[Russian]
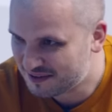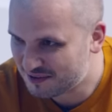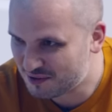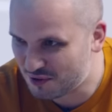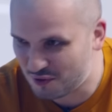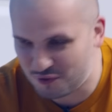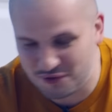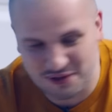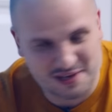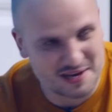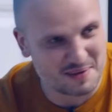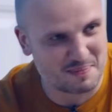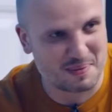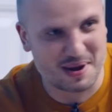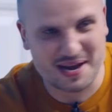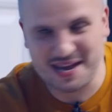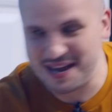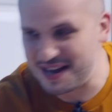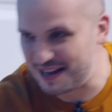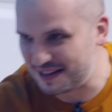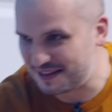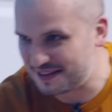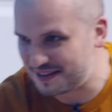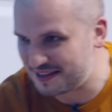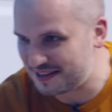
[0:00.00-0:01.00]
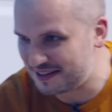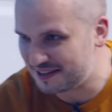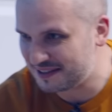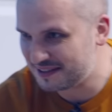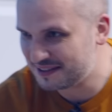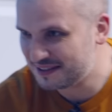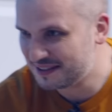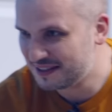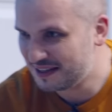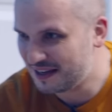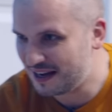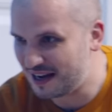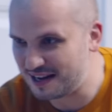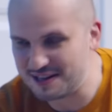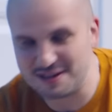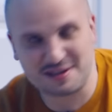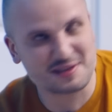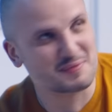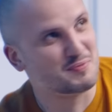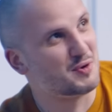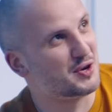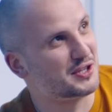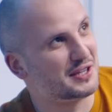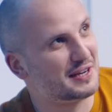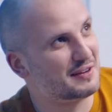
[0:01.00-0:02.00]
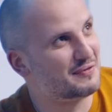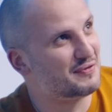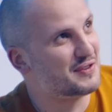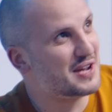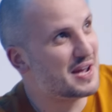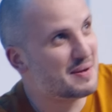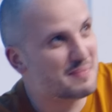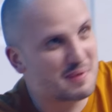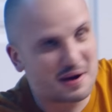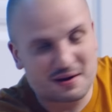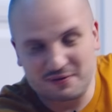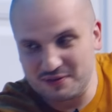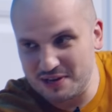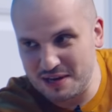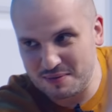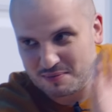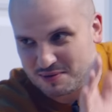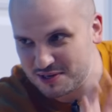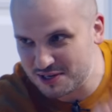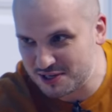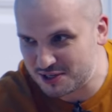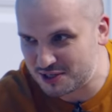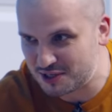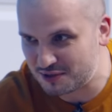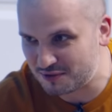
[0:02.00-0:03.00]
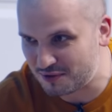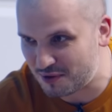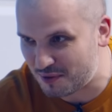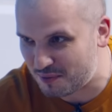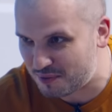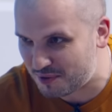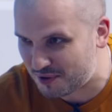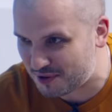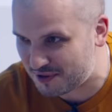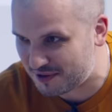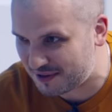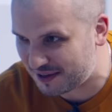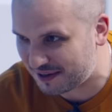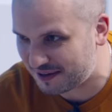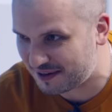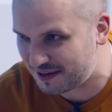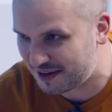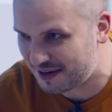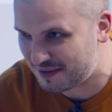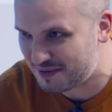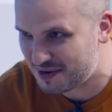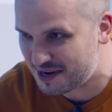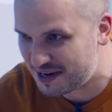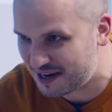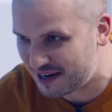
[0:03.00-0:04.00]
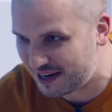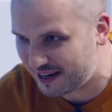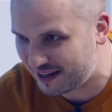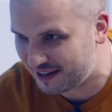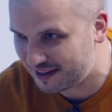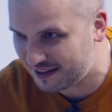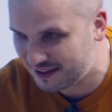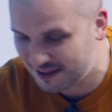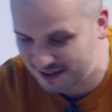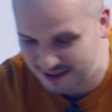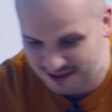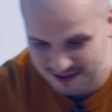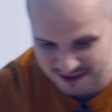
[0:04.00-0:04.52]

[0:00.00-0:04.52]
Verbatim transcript: Ну, все боятся. Они смотрят в небо, а в небе ничего, просто громыхает.